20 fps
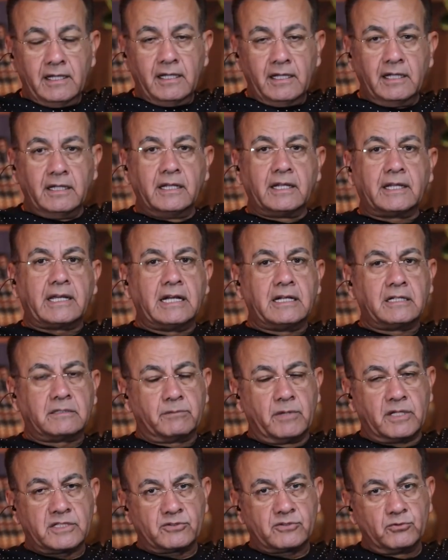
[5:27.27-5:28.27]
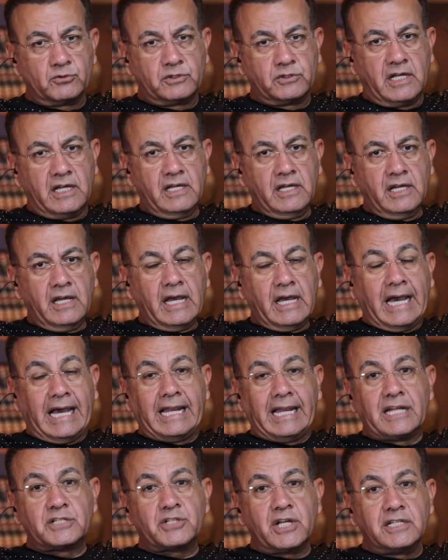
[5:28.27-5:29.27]
اللي كانت مقصودة
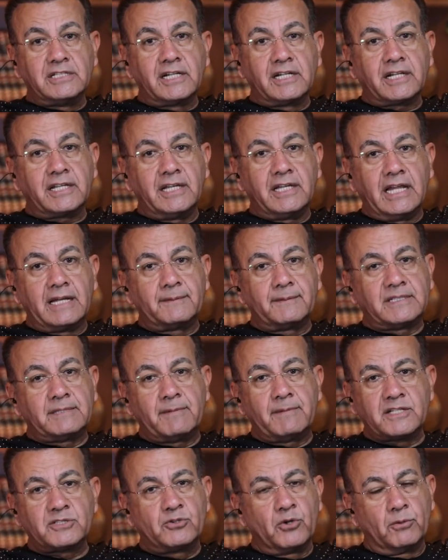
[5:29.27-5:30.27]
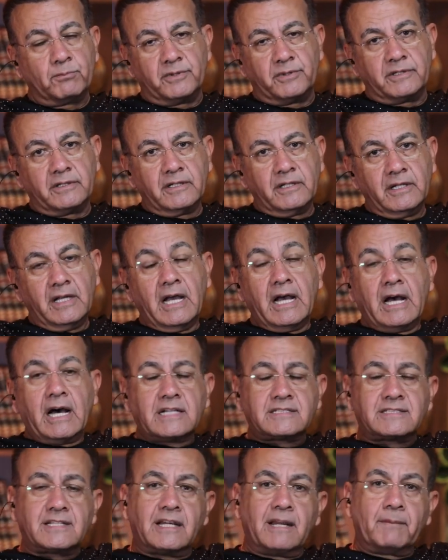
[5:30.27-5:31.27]
علشان الخيانة ما تبقاش دبل
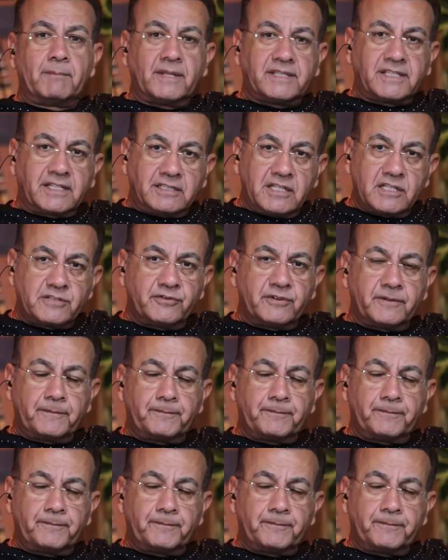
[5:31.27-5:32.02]
اصل لا هي مش هي